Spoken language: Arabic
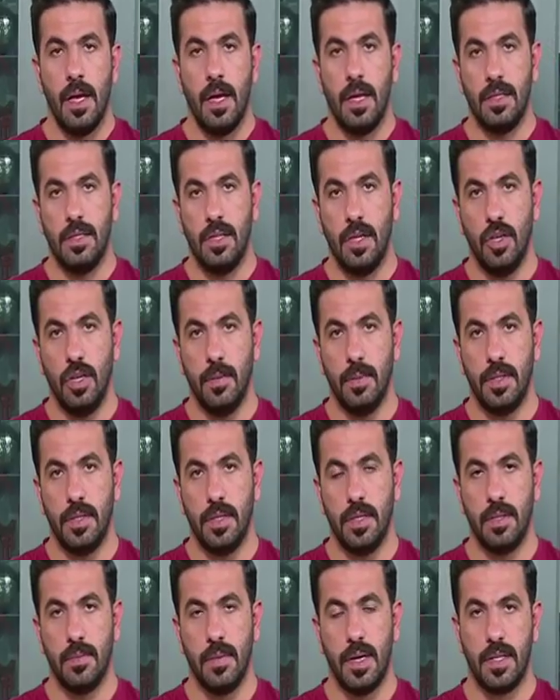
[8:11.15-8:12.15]
انت اليوم انت
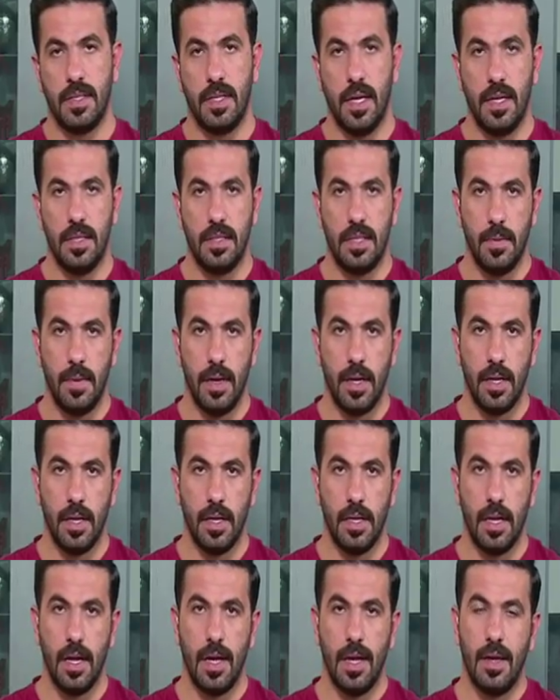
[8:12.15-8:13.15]
تريد تمارس هاي
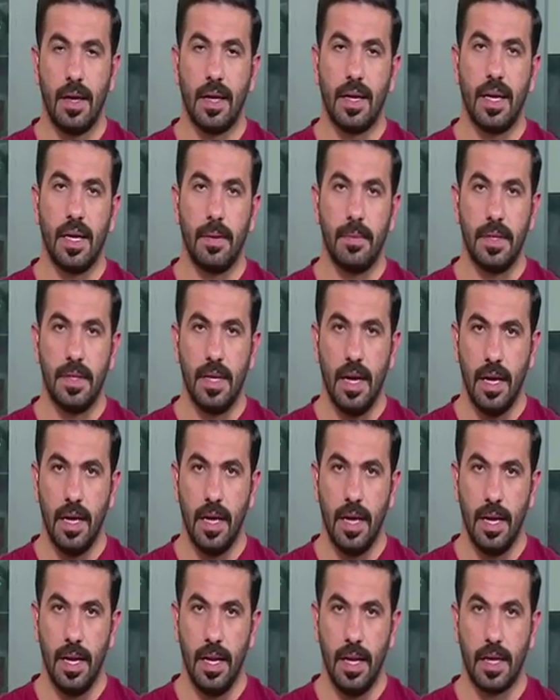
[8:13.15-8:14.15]
التمارين
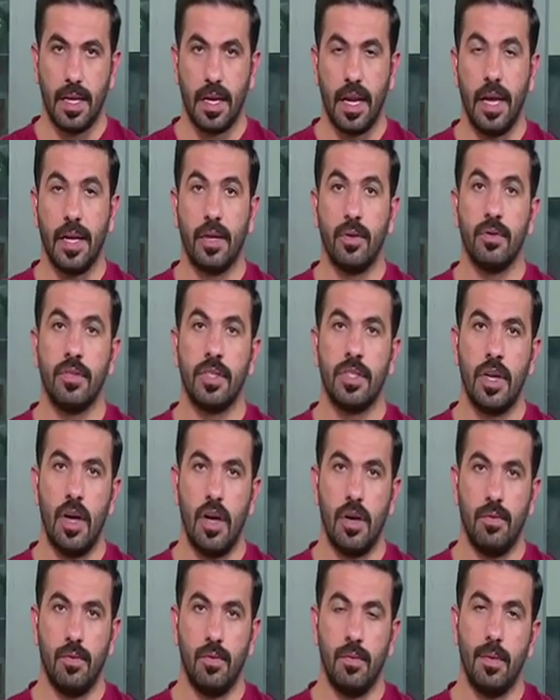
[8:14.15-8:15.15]
كبدايه لك راح يكون
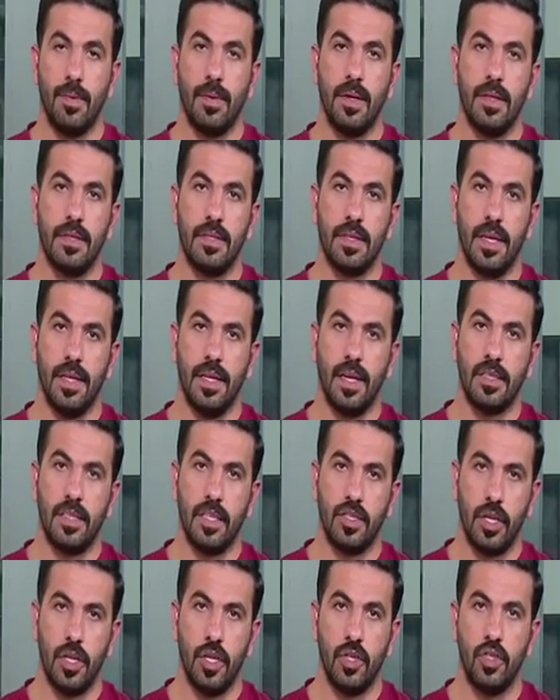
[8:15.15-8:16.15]
صعب ممكن تصير عندك
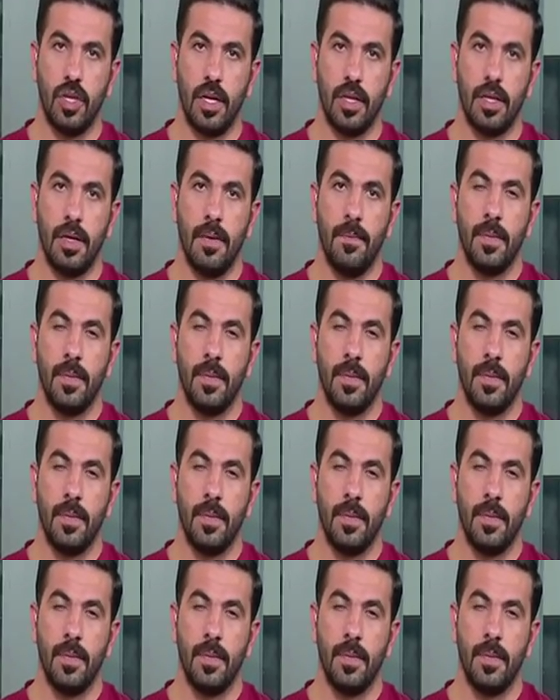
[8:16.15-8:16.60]
تشنجات